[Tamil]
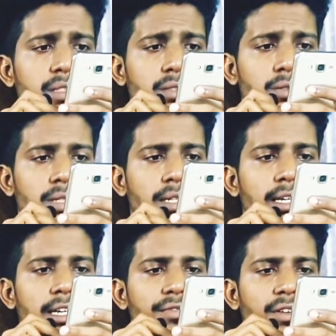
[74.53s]
ஸோ
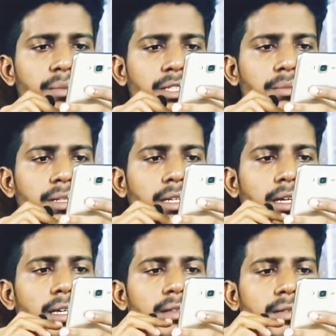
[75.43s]
ஜென்ரல் இன்ஃபர்மேஷன் பார்த்திங்கன்னா
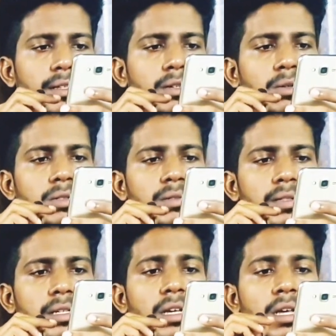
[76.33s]
இது வந்து கோர்ஸ் வந்து